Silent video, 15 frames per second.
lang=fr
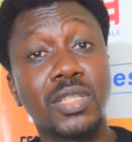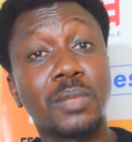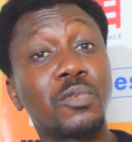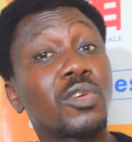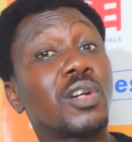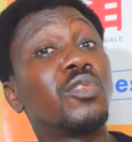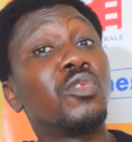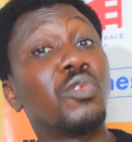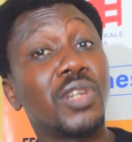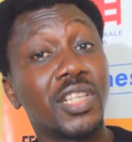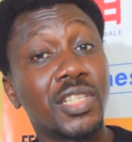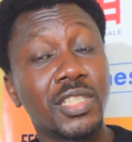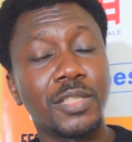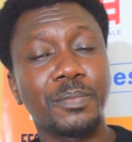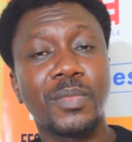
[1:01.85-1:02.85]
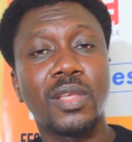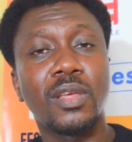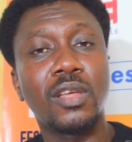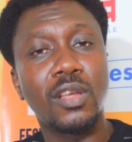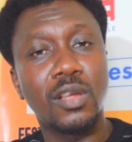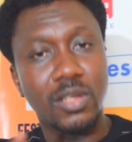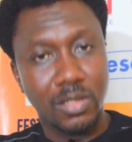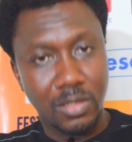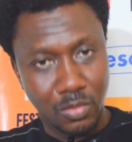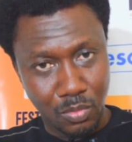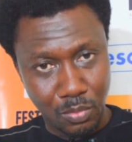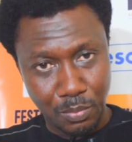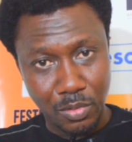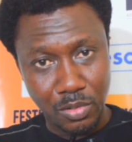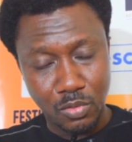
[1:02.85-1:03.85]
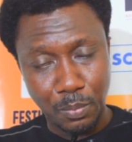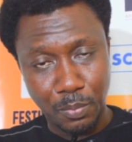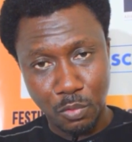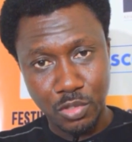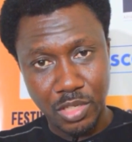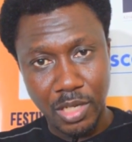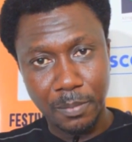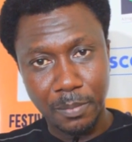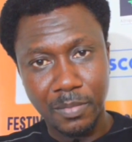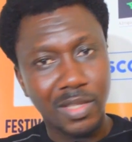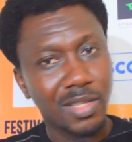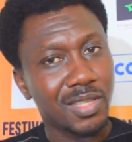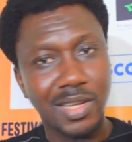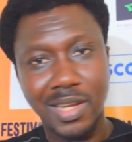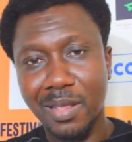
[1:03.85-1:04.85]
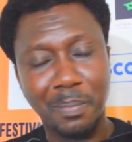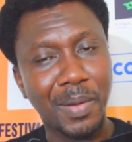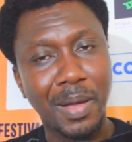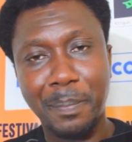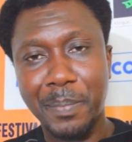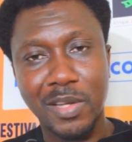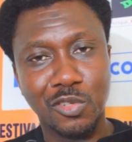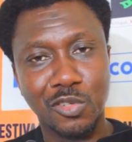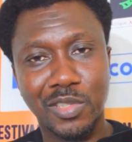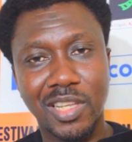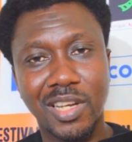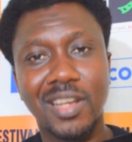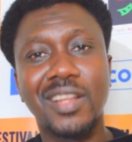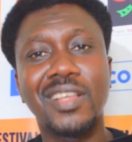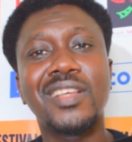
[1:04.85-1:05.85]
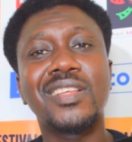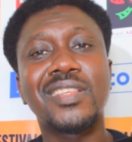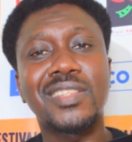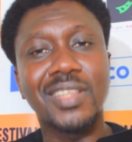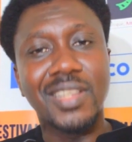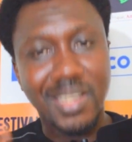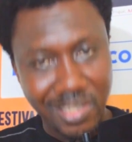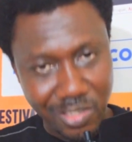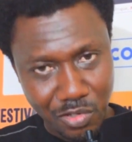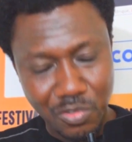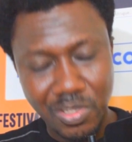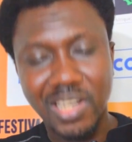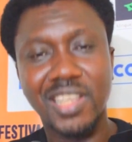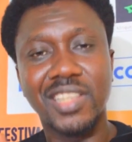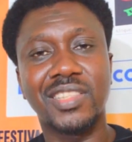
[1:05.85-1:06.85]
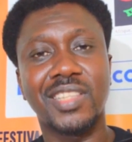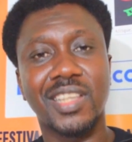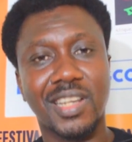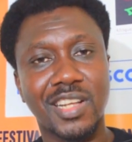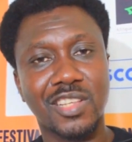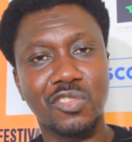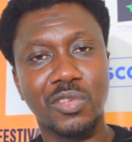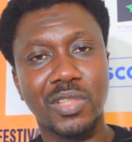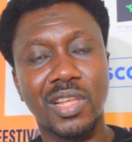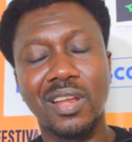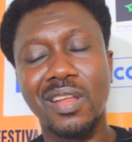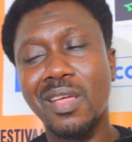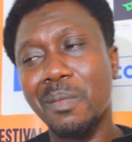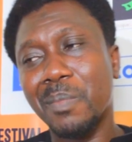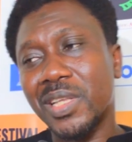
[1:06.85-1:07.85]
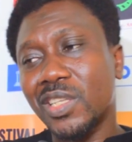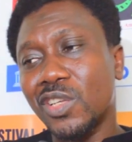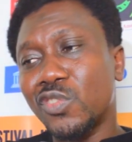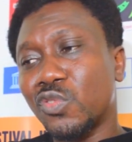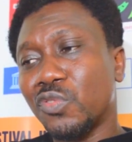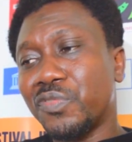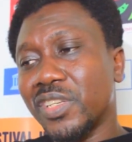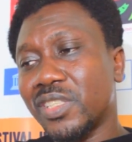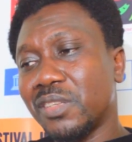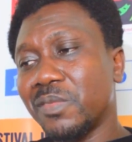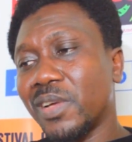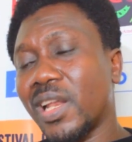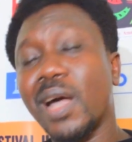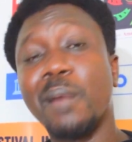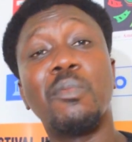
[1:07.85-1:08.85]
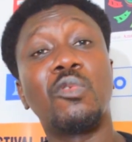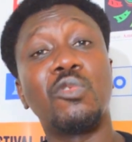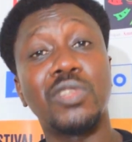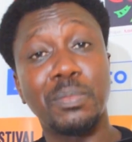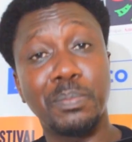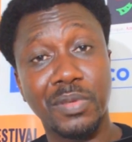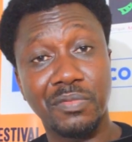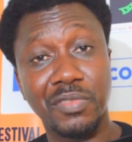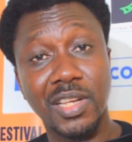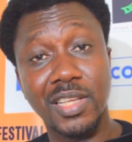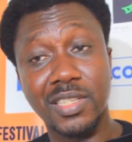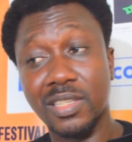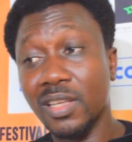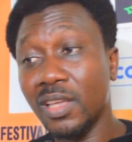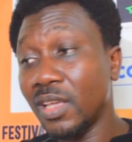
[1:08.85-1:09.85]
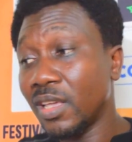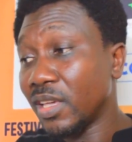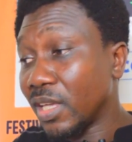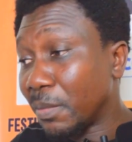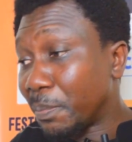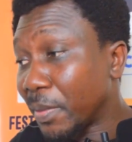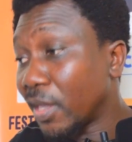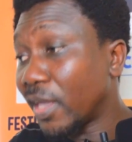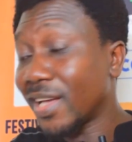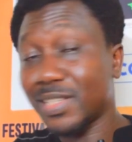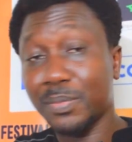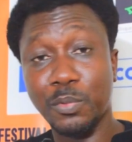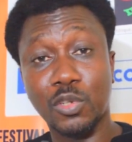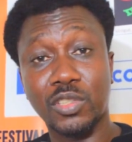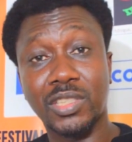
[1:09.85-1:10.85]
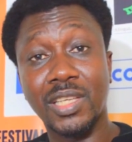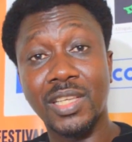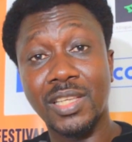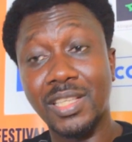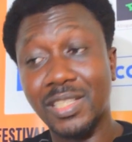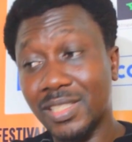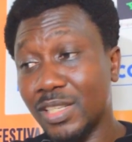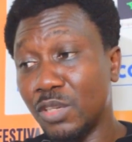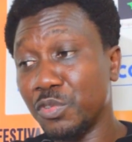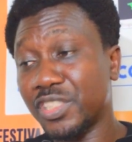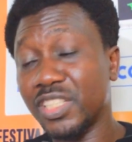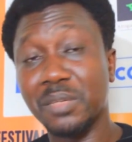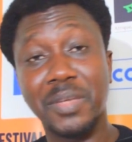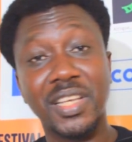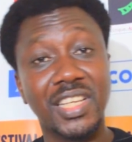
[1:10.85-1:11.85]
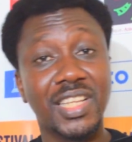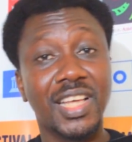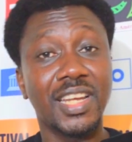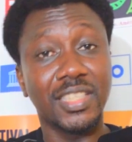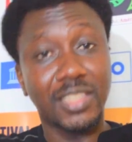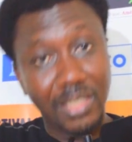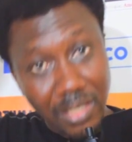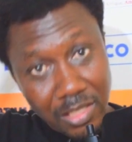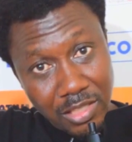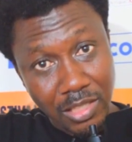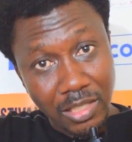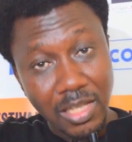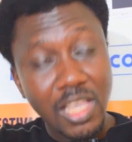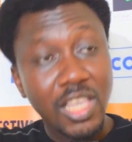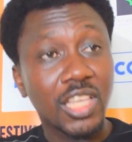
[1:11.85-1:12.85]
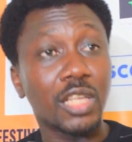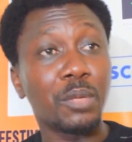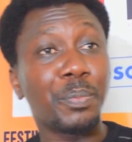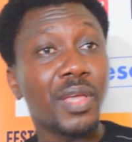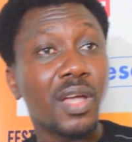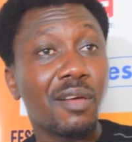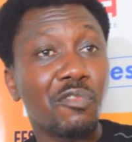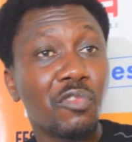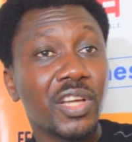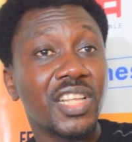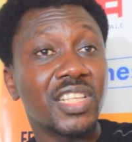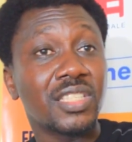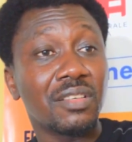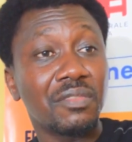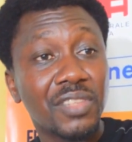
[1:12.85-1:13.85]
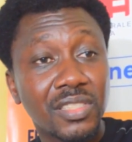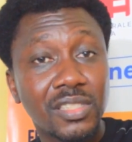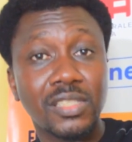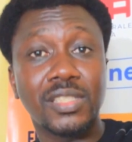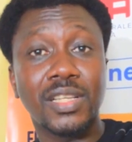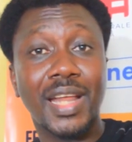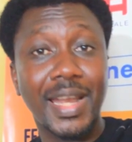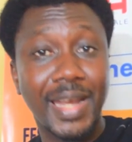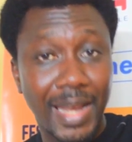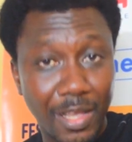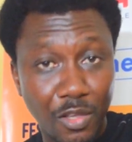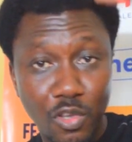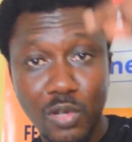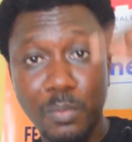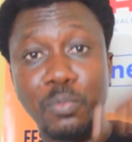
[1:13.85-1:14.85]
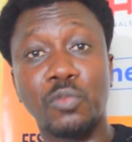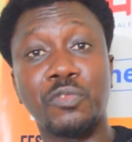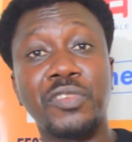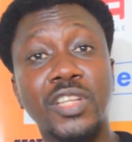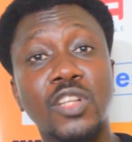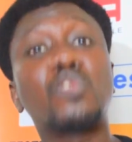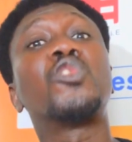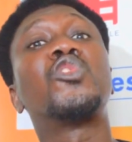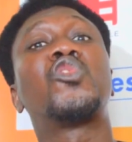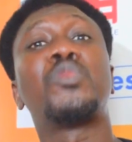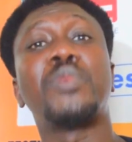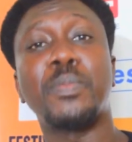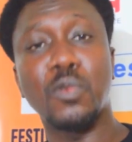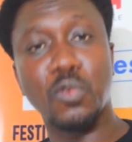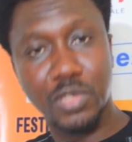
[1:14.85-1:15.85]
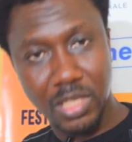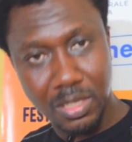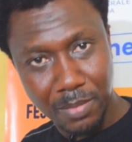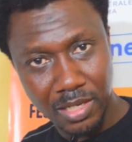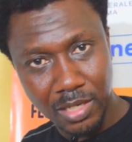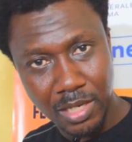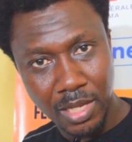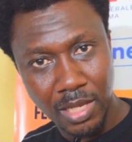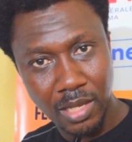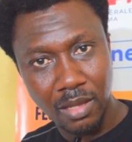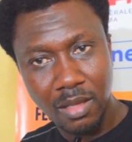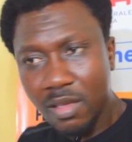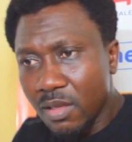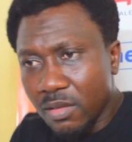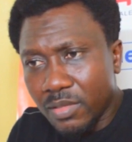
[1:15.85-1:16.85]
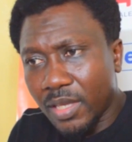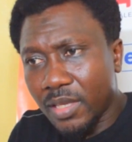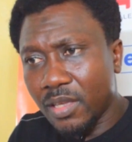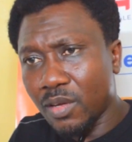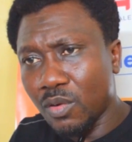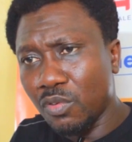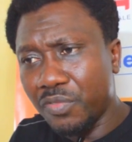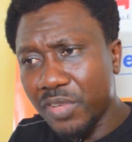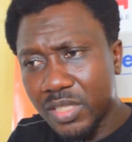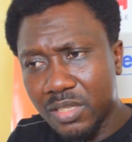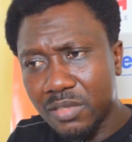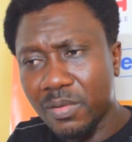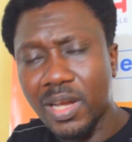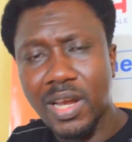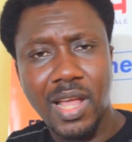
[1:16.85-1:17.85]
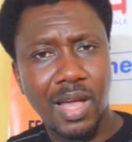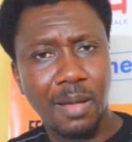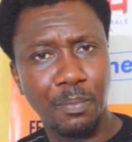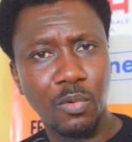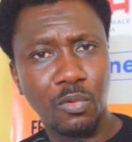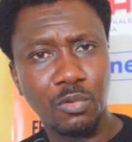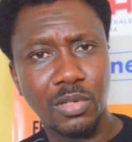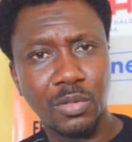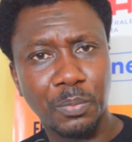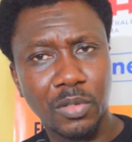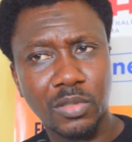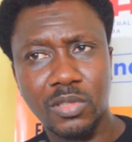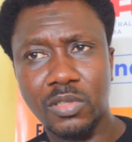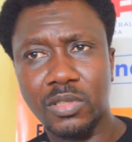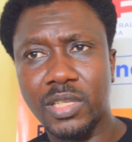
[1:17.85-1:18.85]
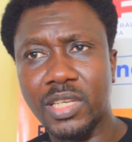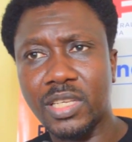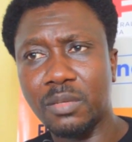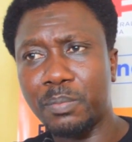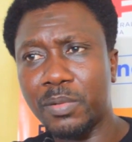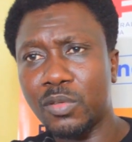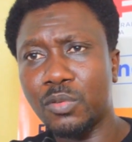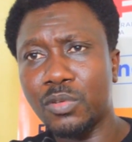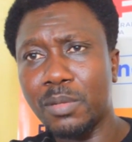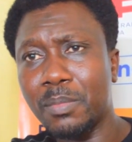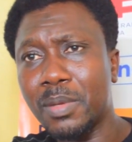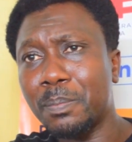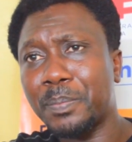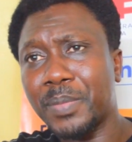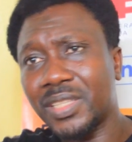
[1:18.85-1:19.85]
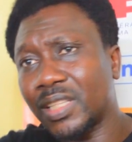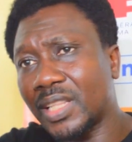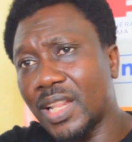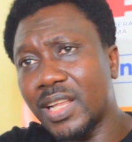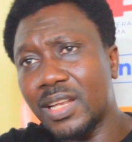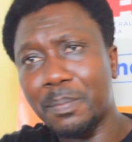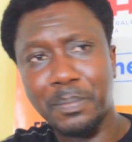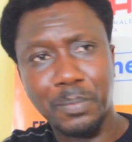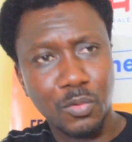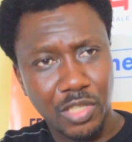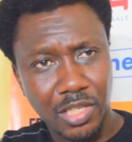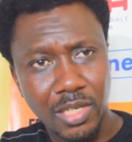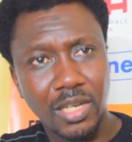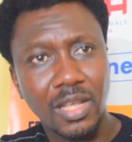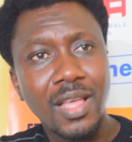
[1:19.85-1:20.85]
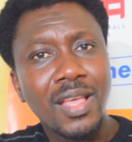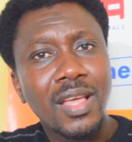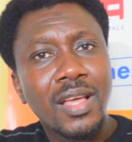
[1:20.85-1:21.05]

C'est pourquoi nous, on le dit. ce projet n'est pas personnel c'est national et international. Parce que ce festival a beaucoup de privilèges. Il peut exporter ici le cinéma guinéen à l'étranger, il peut envoyer des investisseurs d'ailleurs pour venir contribuer pour le cinéma guinéen. D'ailleurs, le festival a beaucoup d'opportunités qui peut donner même peut-être l'année prochaine.